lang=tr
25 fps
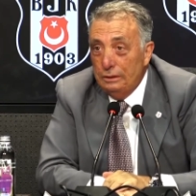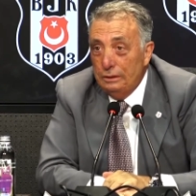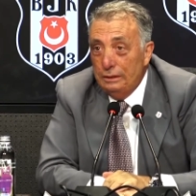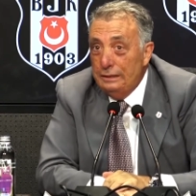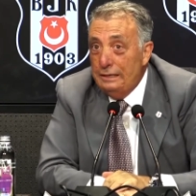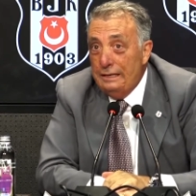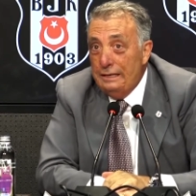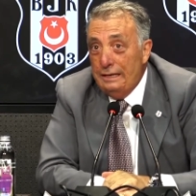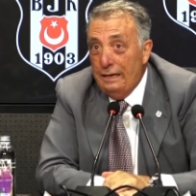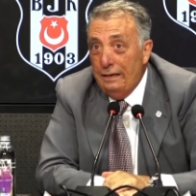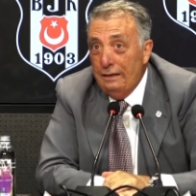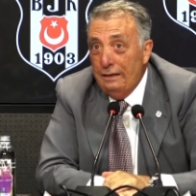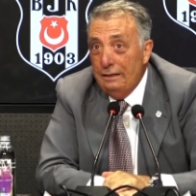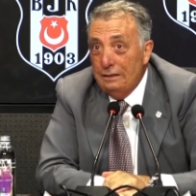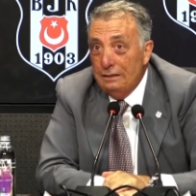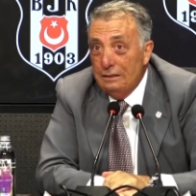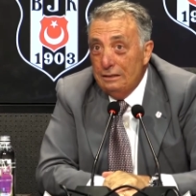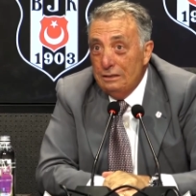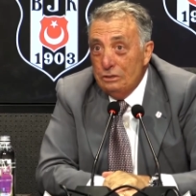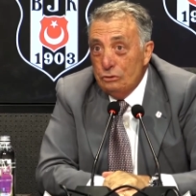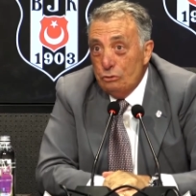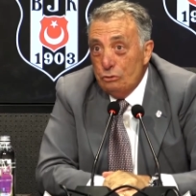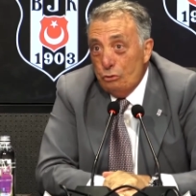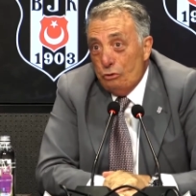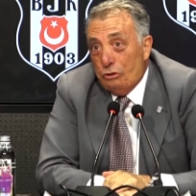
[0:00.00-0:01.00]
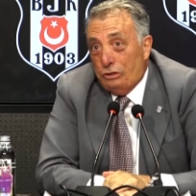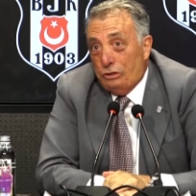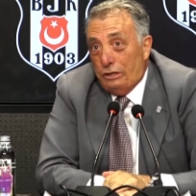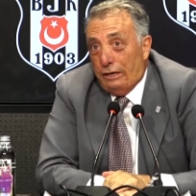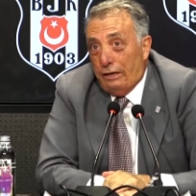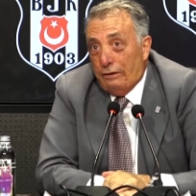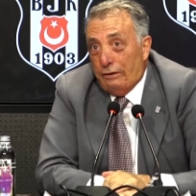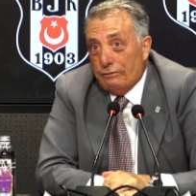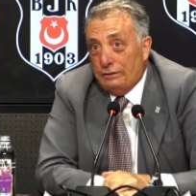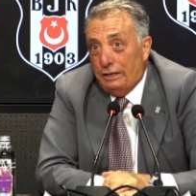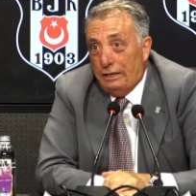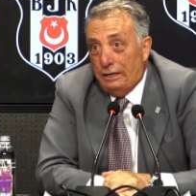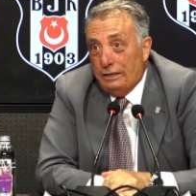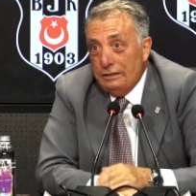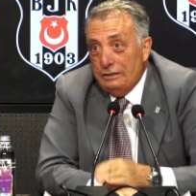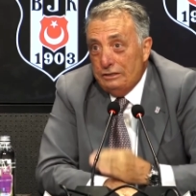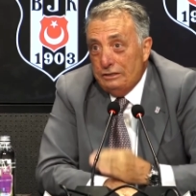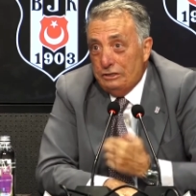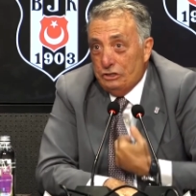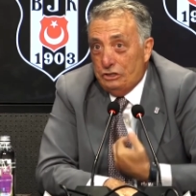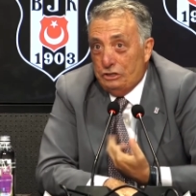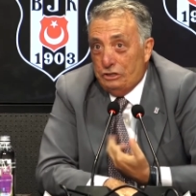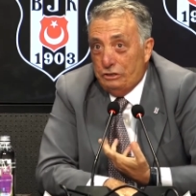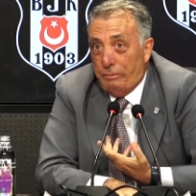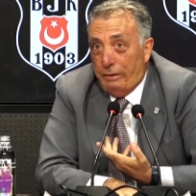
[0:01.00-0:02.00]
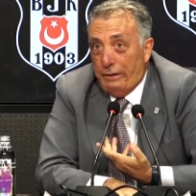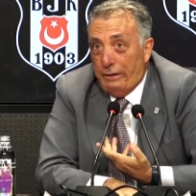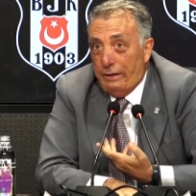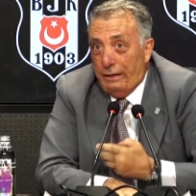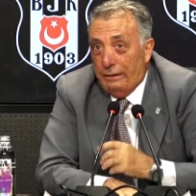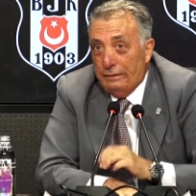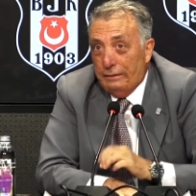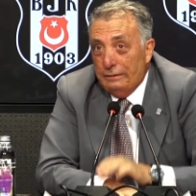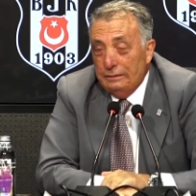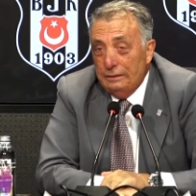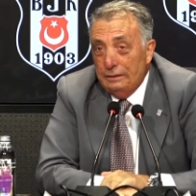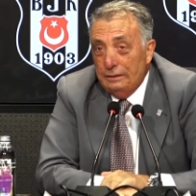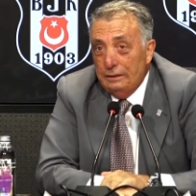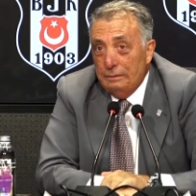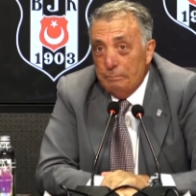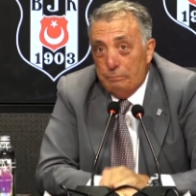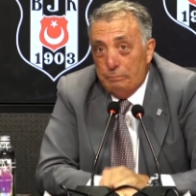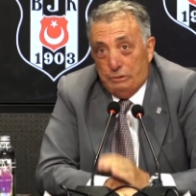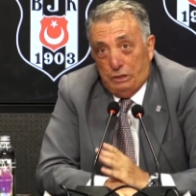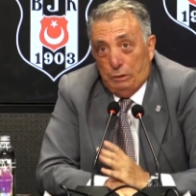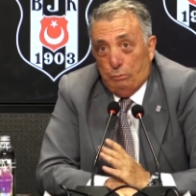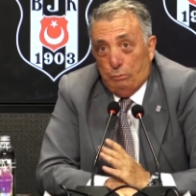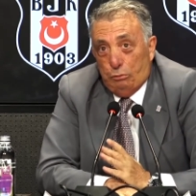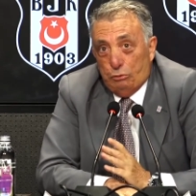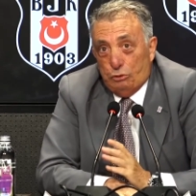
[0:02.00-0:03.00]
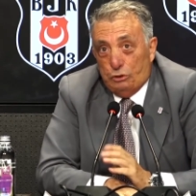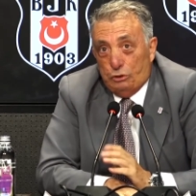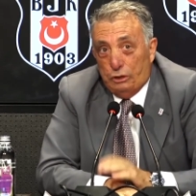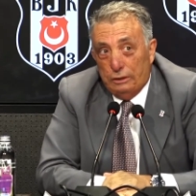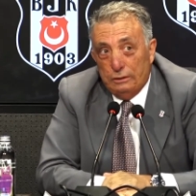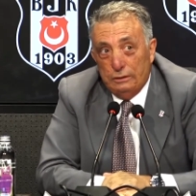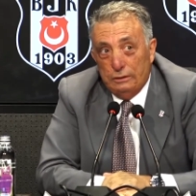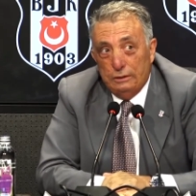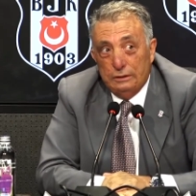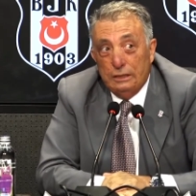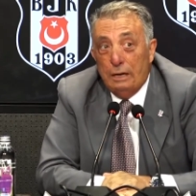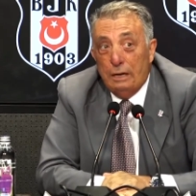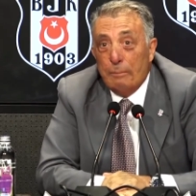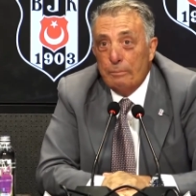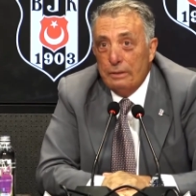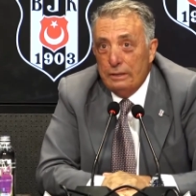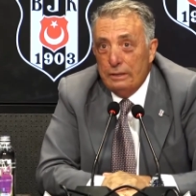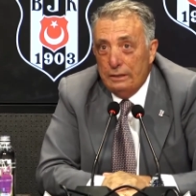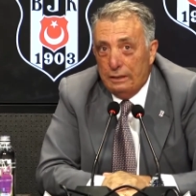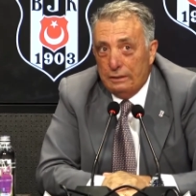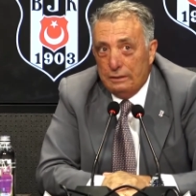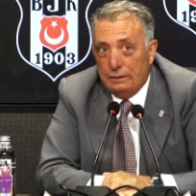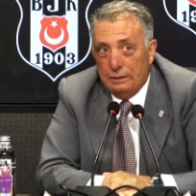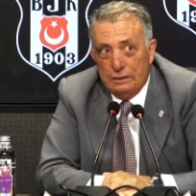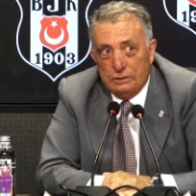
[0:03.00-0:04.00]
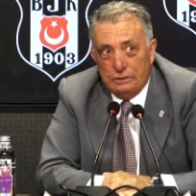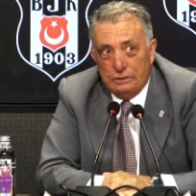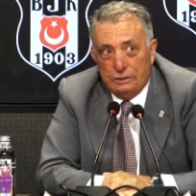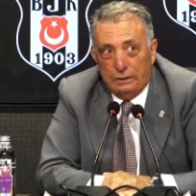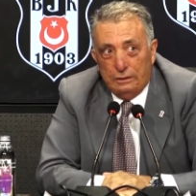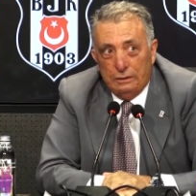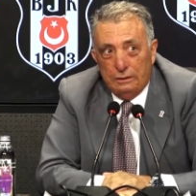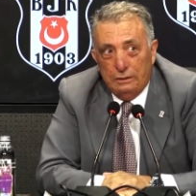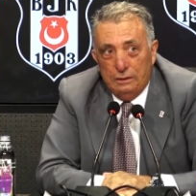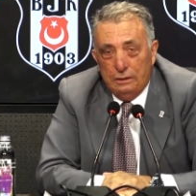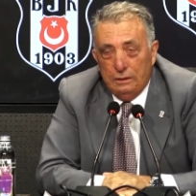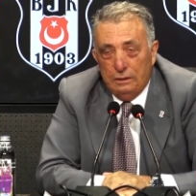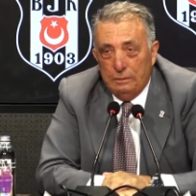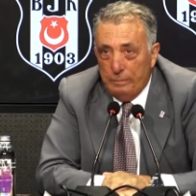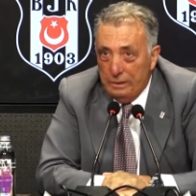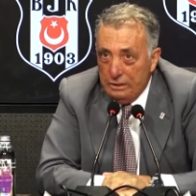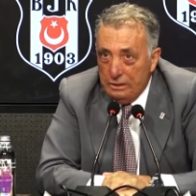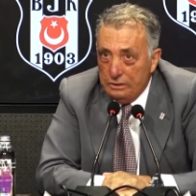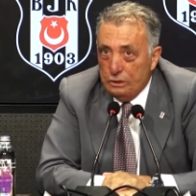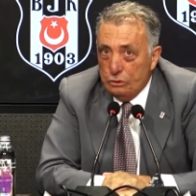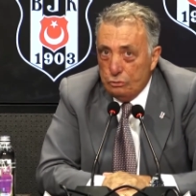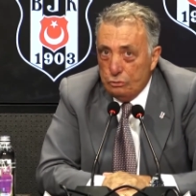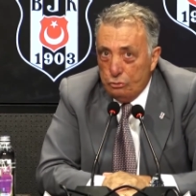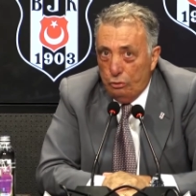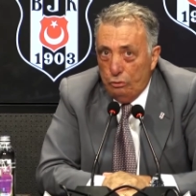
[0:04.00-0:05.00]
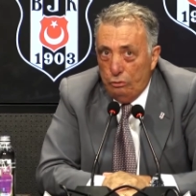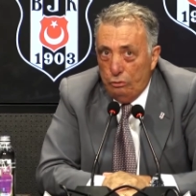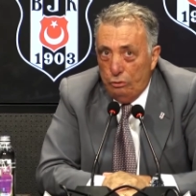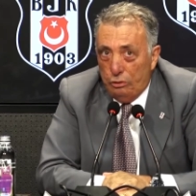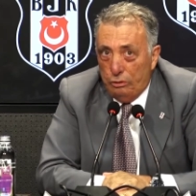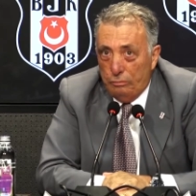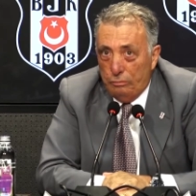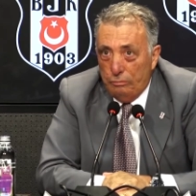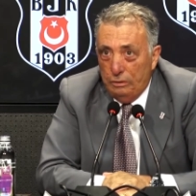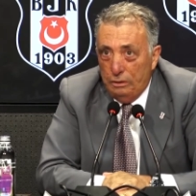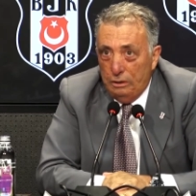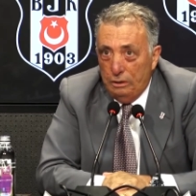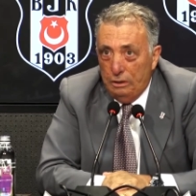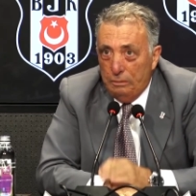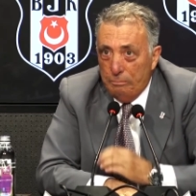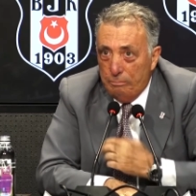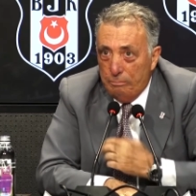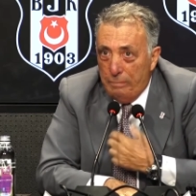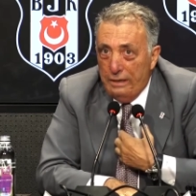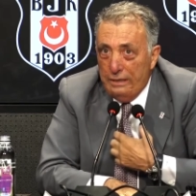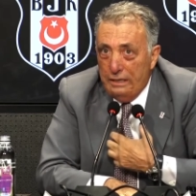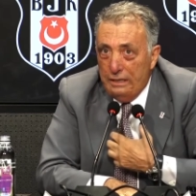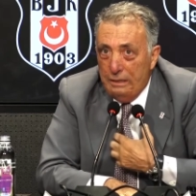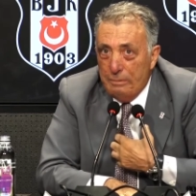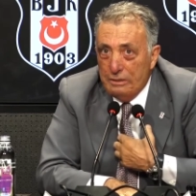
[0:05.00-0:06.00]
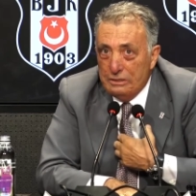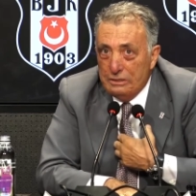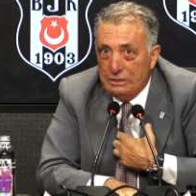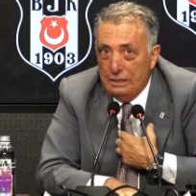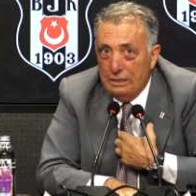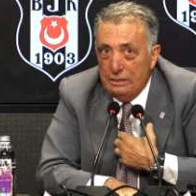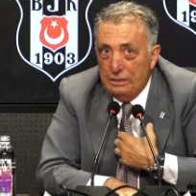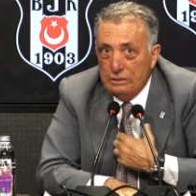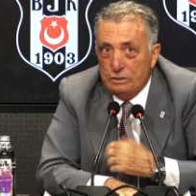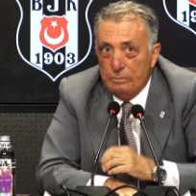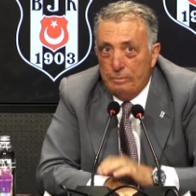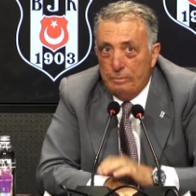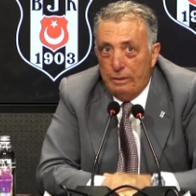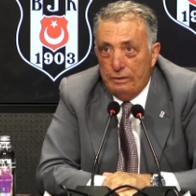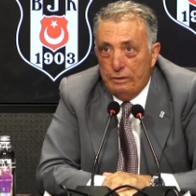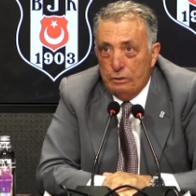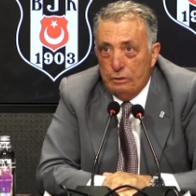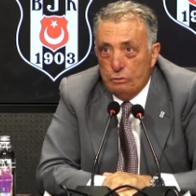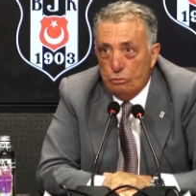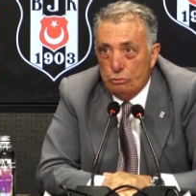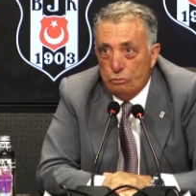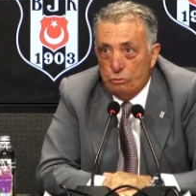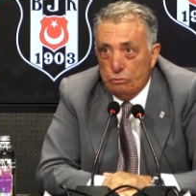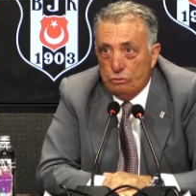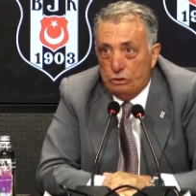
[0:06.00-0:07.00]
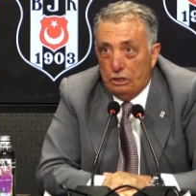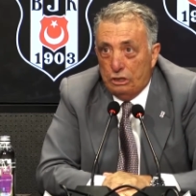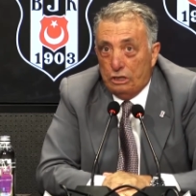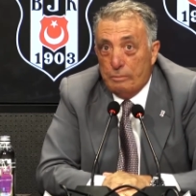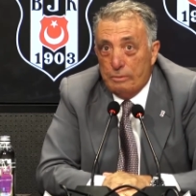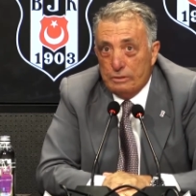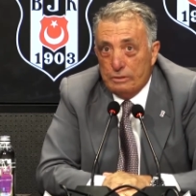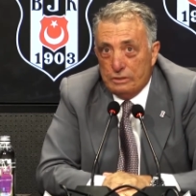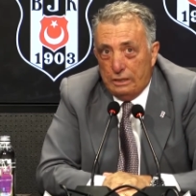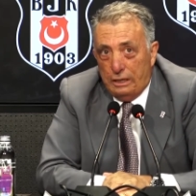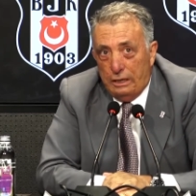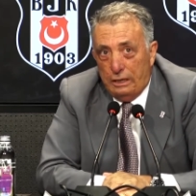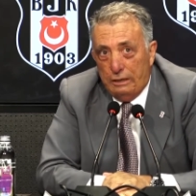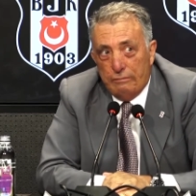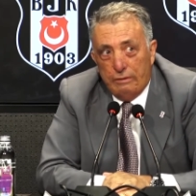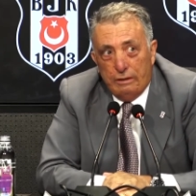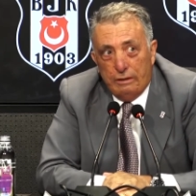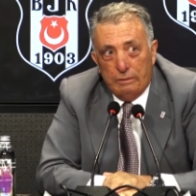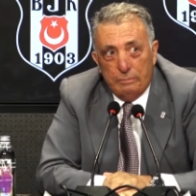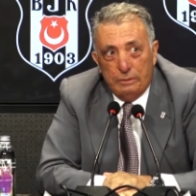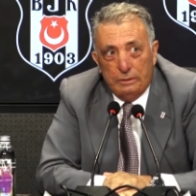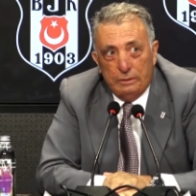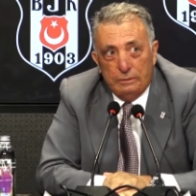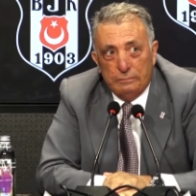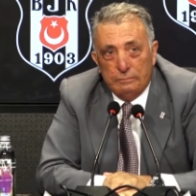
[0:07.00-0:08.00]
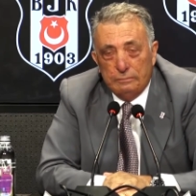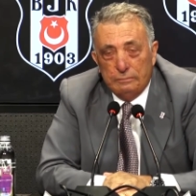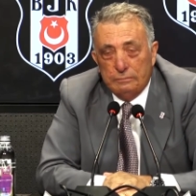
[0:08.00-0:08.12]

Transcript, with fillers: Niye? Çünkü taraftarın hırçı bana. Bir şey bulacak. Yapmayın arkadaşlar. Ben size söylüyorum. Benle meselenizi benle çözün. Takıma zarar vermeyin.